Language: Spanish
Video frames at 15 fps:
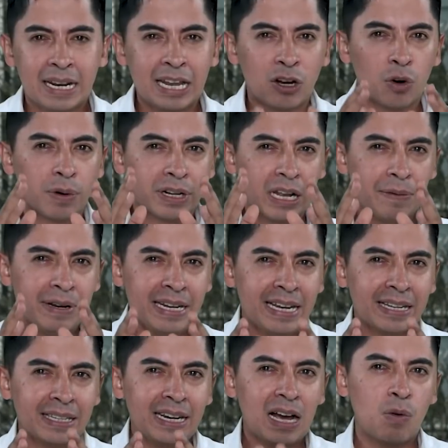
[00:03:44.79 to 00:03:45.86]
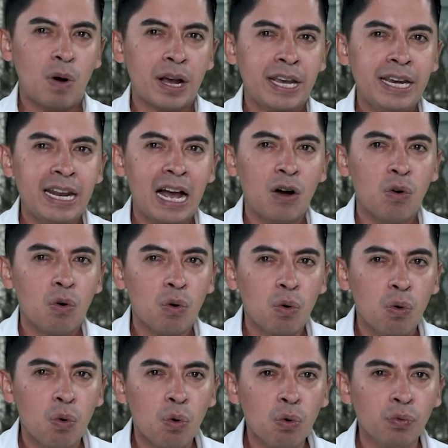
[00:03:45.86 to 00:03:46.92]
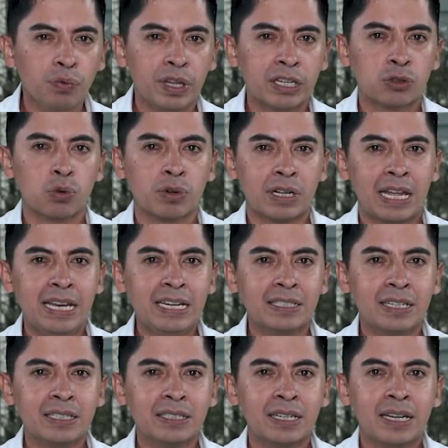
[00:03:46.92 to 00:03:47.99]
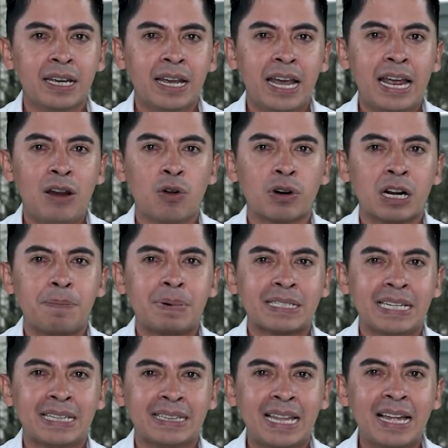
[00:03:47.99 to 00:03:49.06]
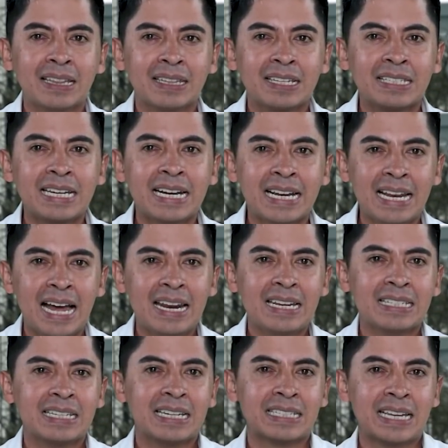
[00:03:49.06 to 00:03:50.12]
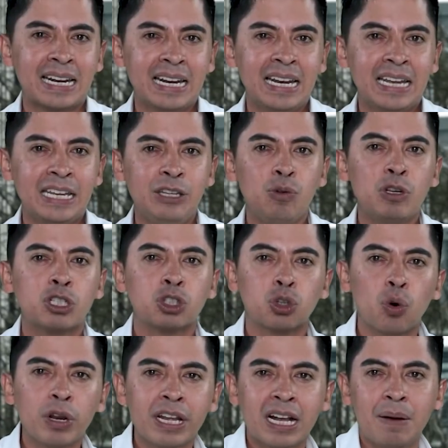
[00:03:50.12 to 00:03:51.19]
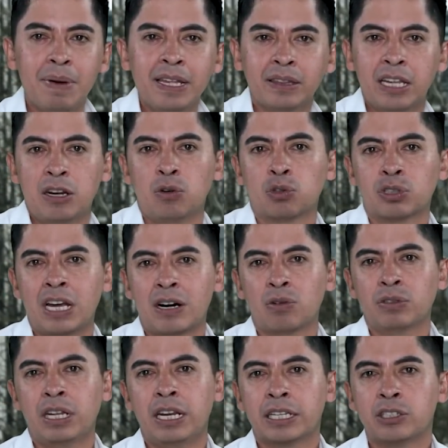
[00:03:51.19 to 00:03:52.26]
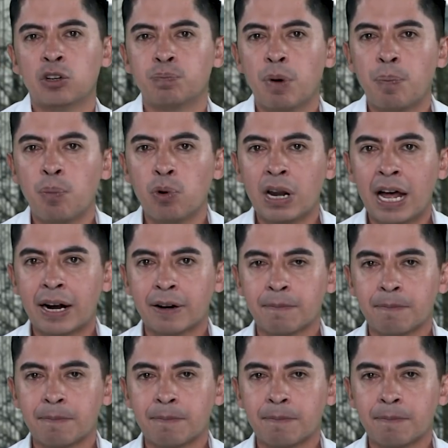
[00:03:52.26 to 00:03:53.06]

La ingobernabilidad de La Guajira hunde sus raíces en los representantes y clanes que se han elegido históricamente en los cargos de elección popular.